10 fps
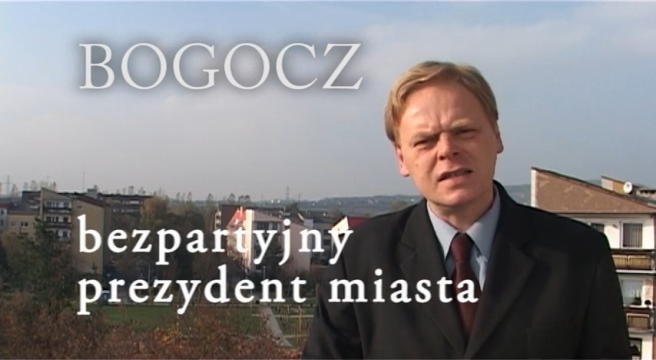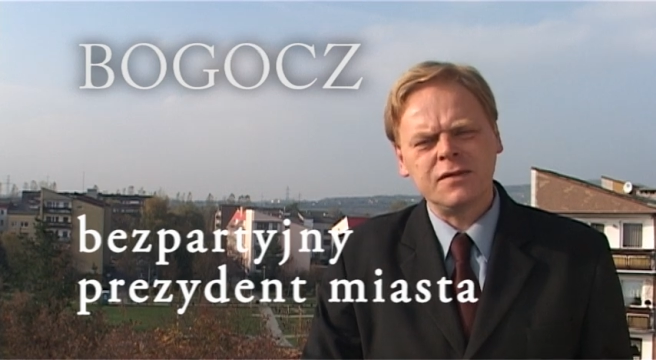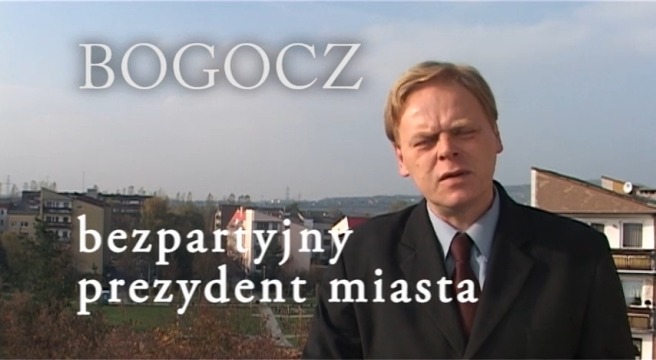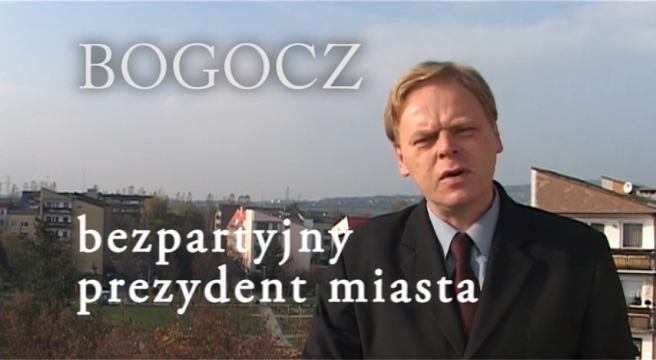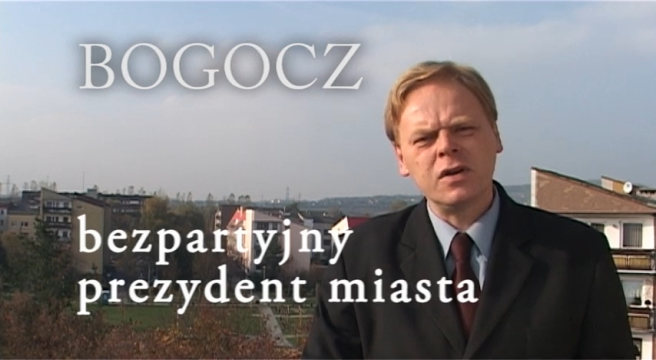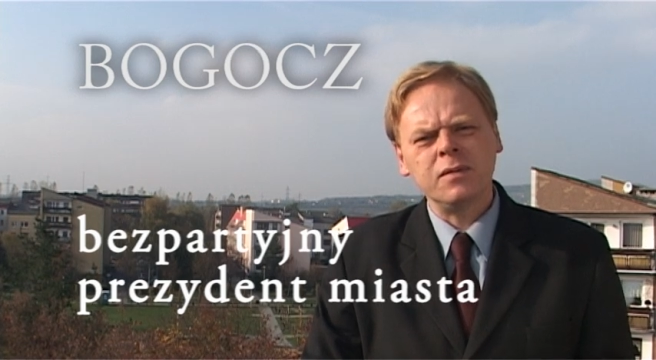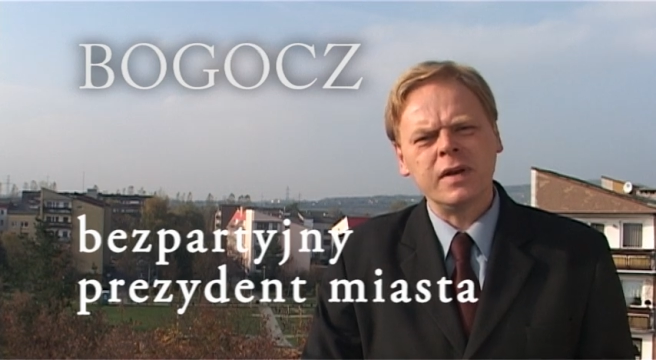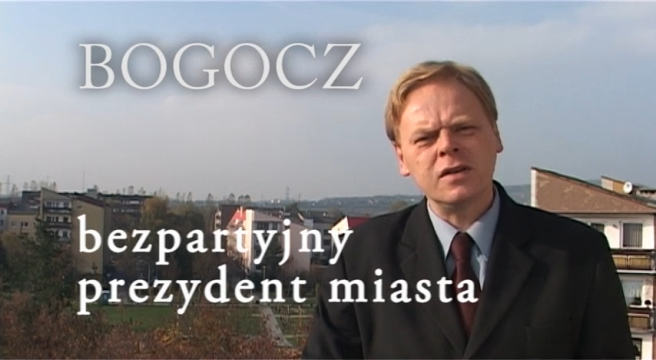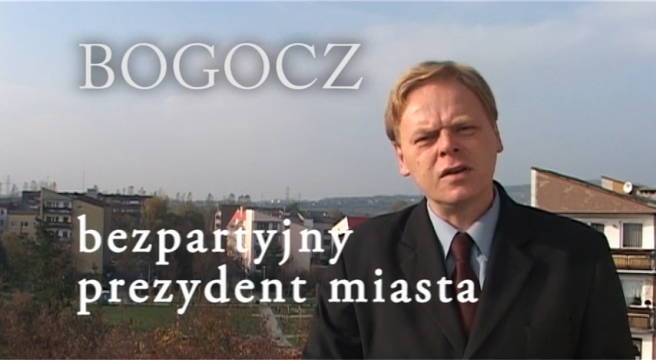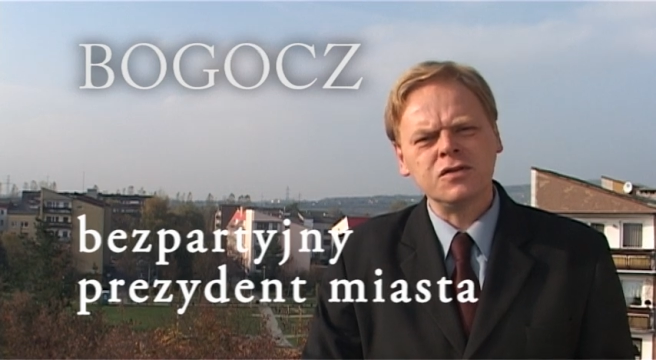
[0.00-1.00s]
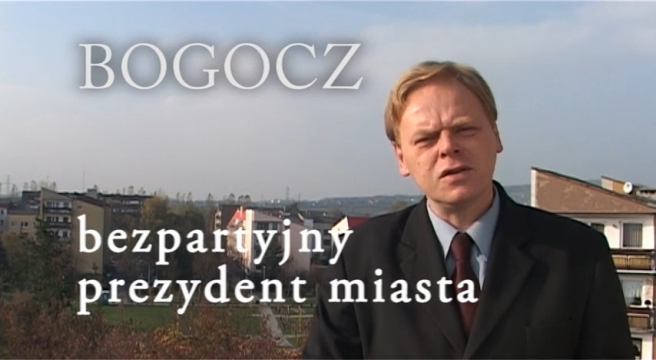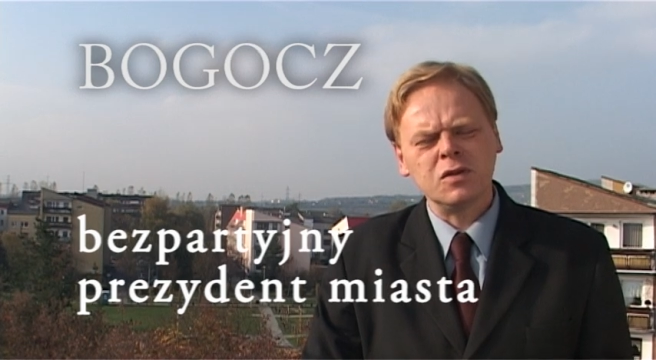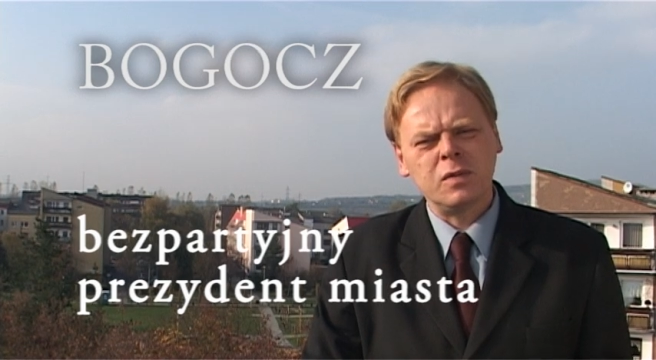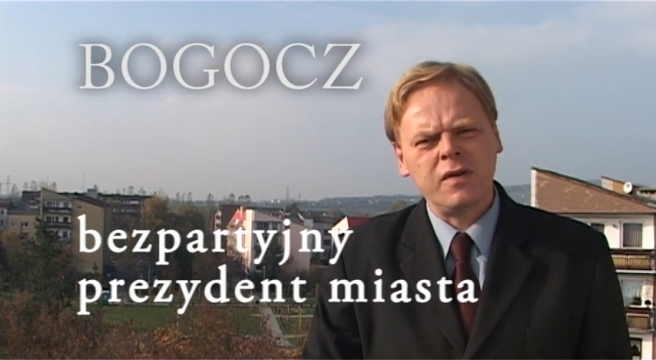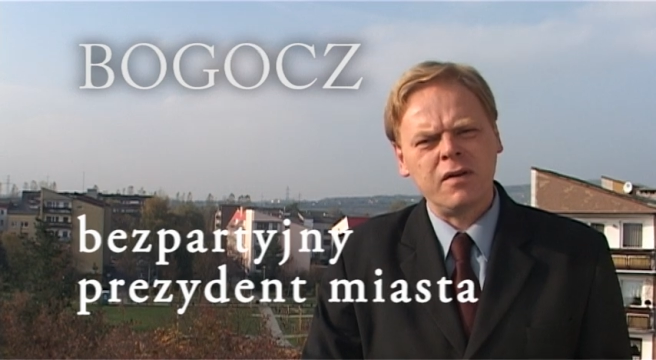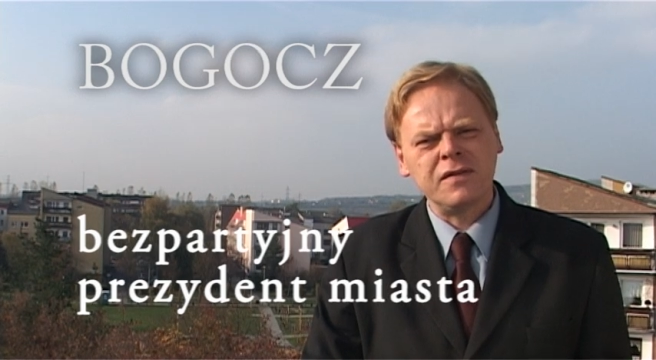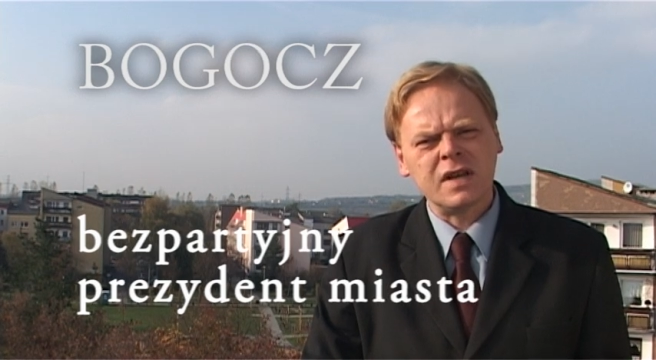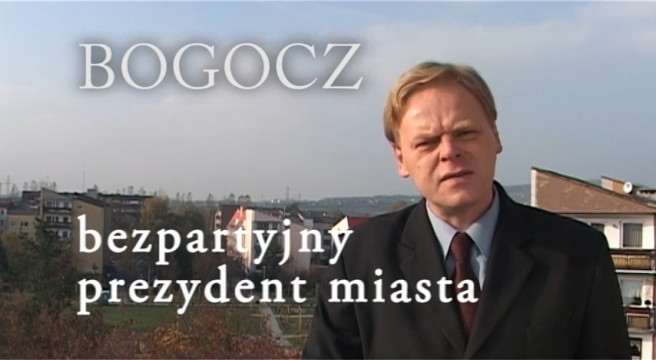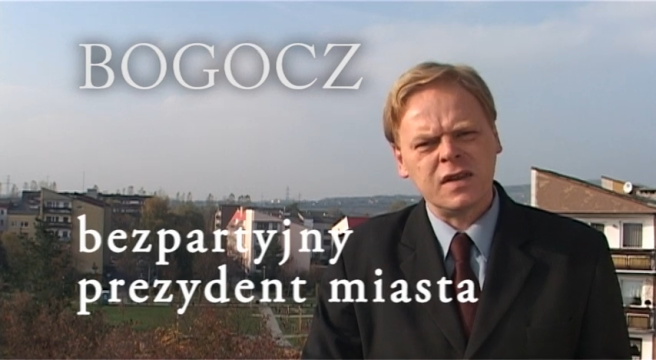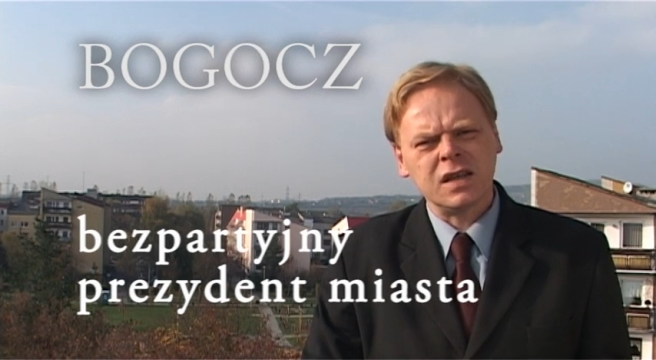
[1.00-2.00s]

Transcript: te wybory będą się odbywały w tzw.